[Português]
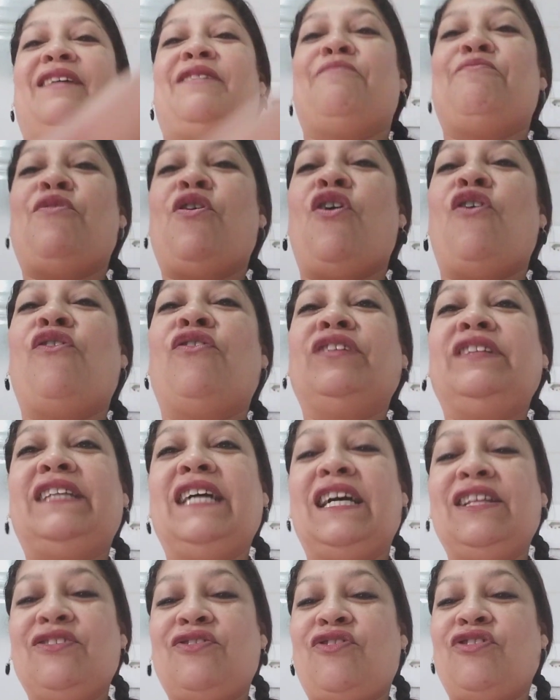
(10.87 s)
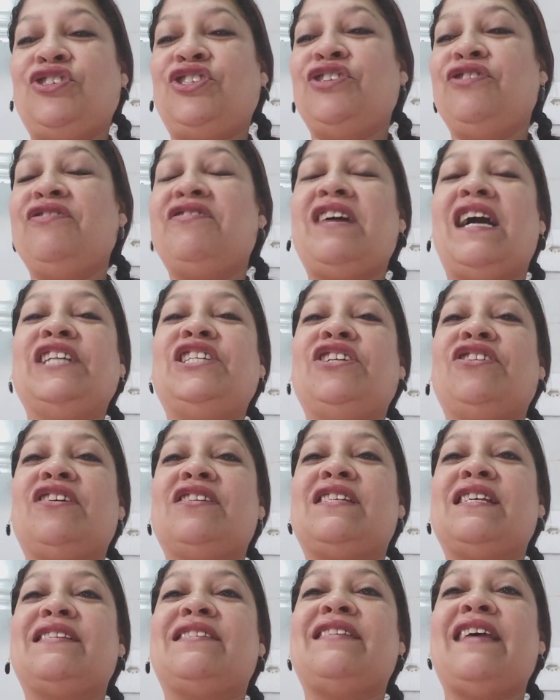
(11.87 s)
Bom, dando continuidade à
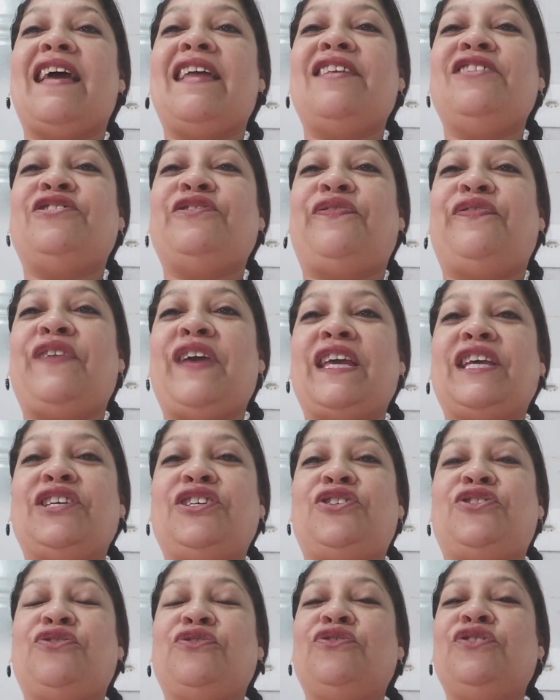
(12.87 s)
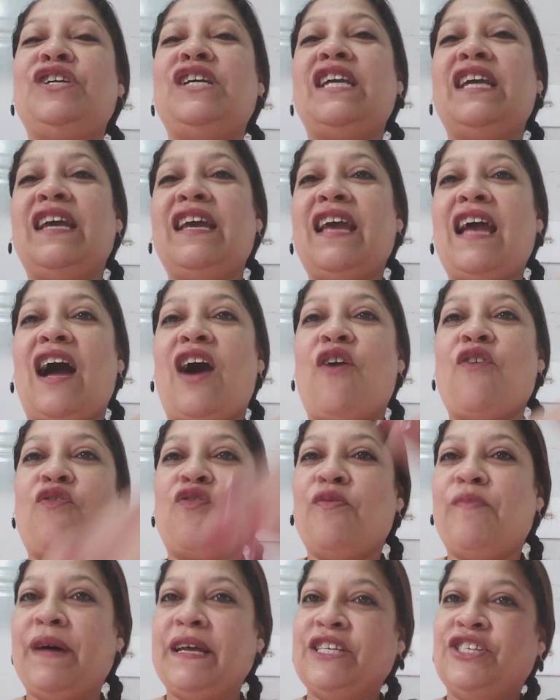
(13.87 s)
nossa série de Feng Shui,
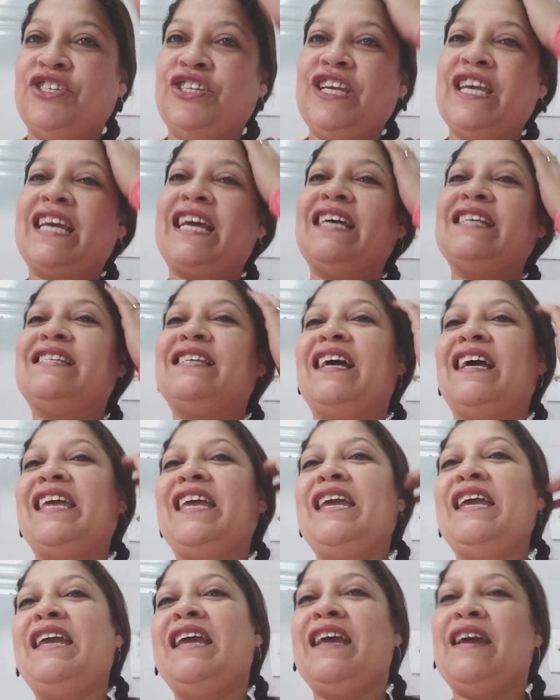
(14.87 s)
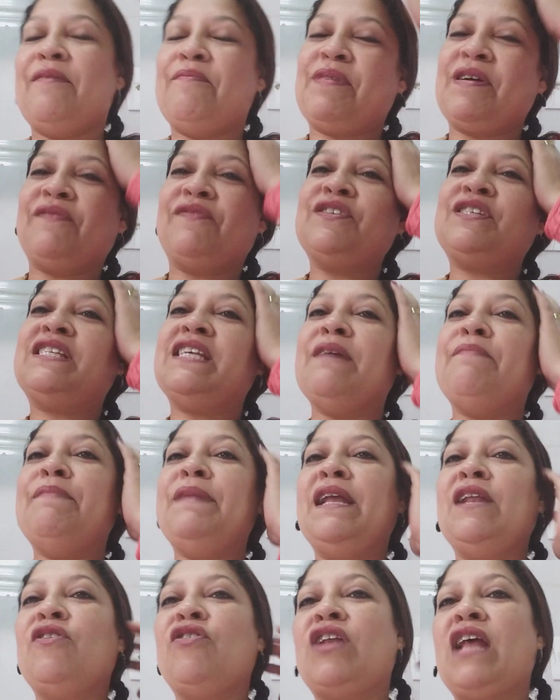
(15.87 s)
algumas dicas aí para você
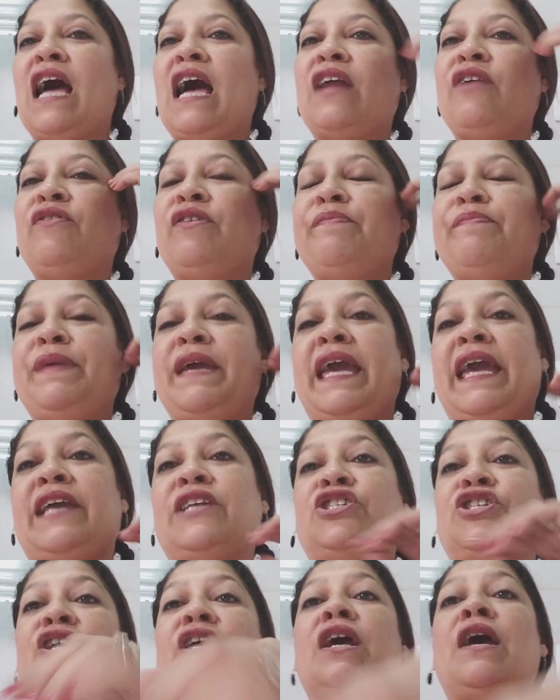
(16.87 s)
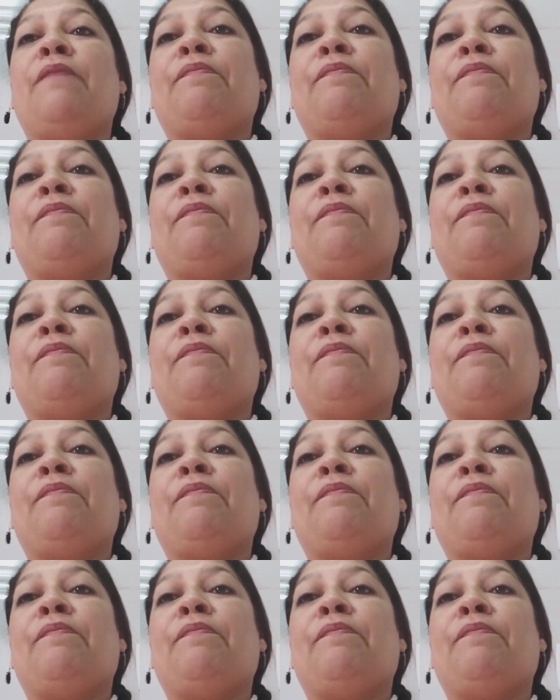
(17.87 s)
melhorar o ambiente.